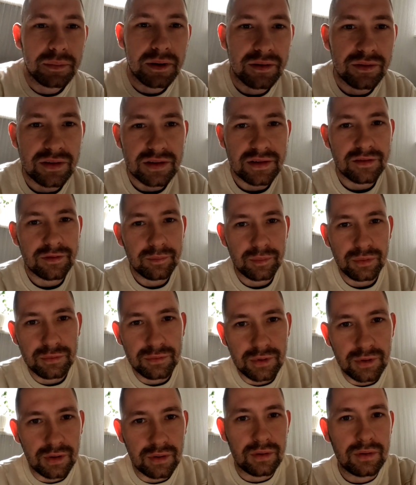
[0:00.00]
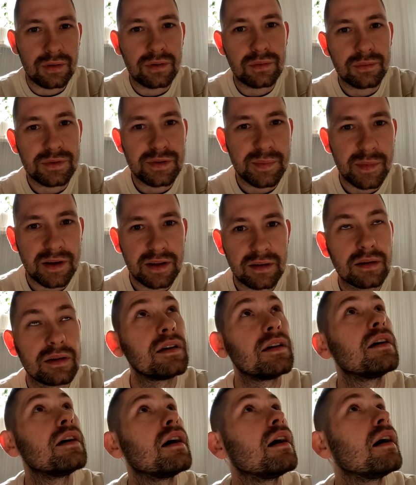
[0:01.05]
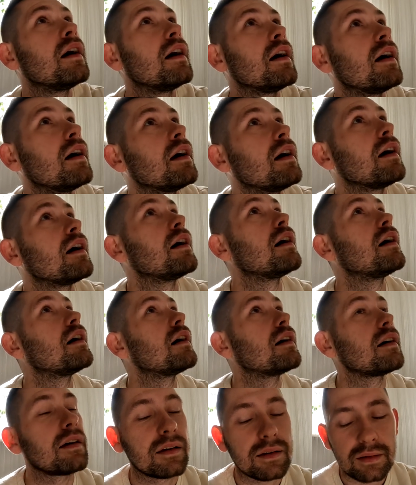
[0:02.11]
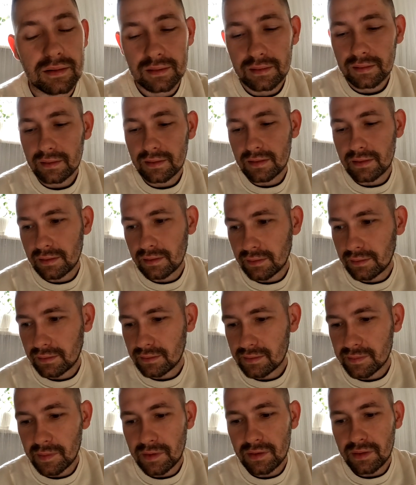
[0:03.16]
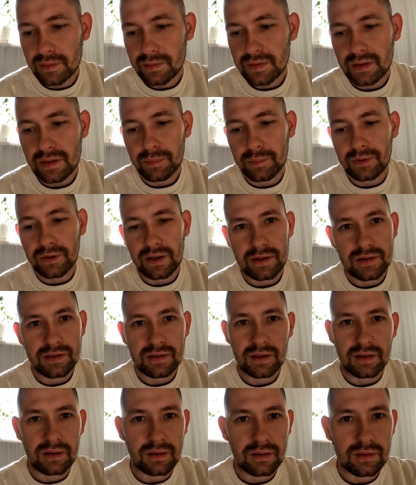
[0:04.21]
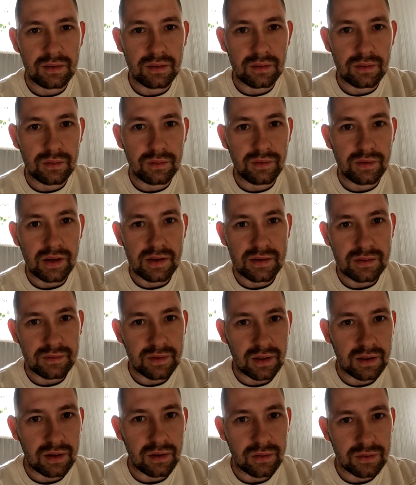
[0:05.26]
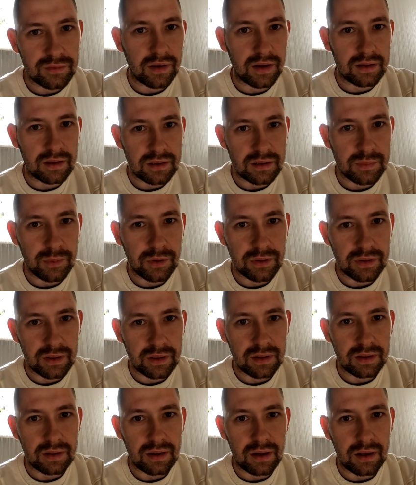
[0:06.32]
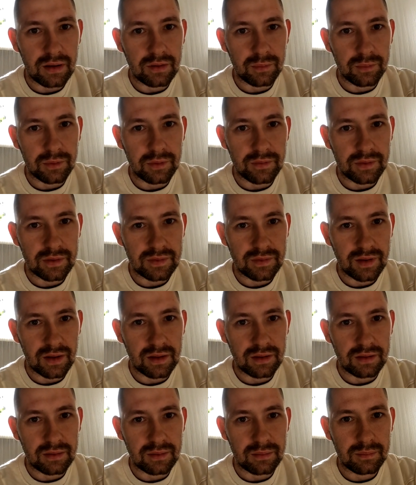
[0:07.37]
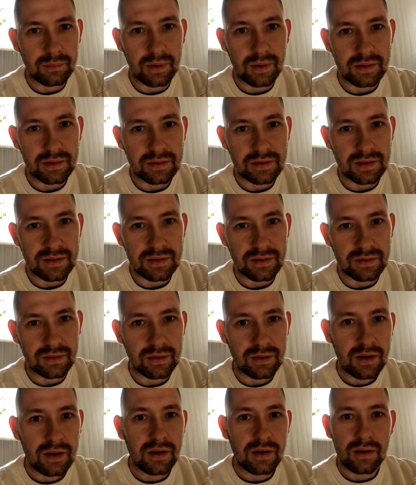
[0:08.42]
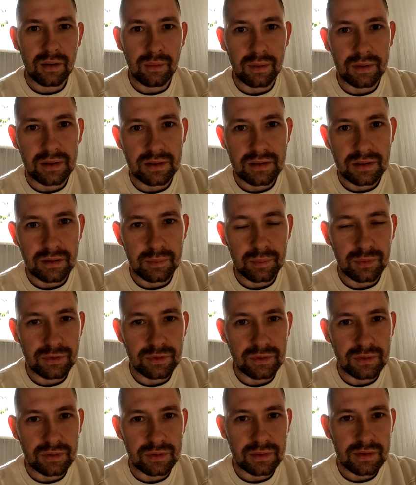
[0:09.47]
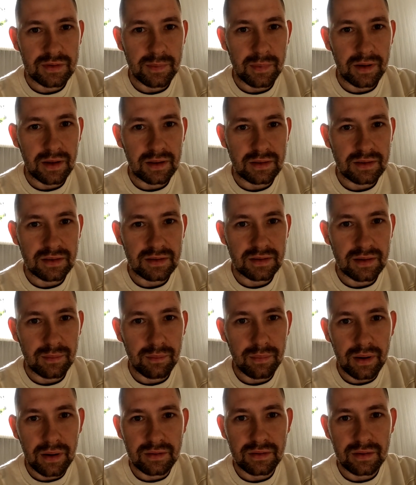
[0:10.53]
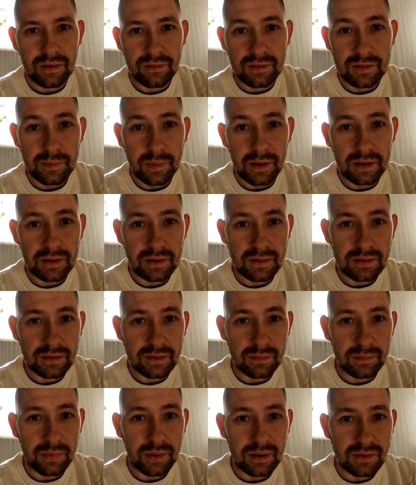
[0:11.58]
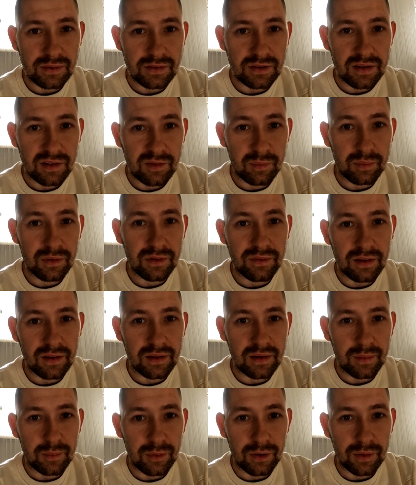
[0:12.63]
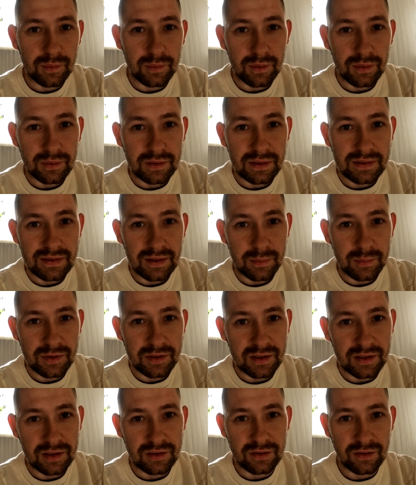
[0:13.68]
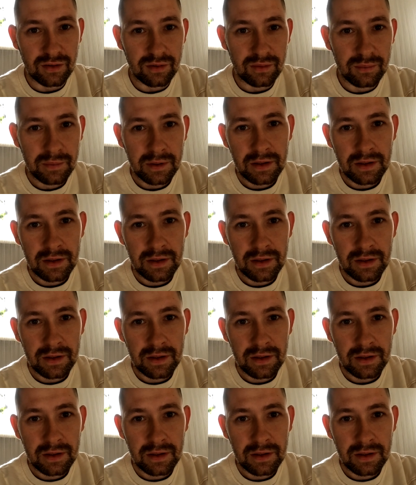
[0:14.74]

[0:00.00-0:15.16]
prawie że w pół do ósmej E, I zmieniłem sobie podejście do wyjazdów takich o 4 czy 5 rano, ponieważ wtedy bardzo często kładę się późno spać, jestem bardzo niewyspany, co bardzo źle wpływa na moją kondycję psychiczną.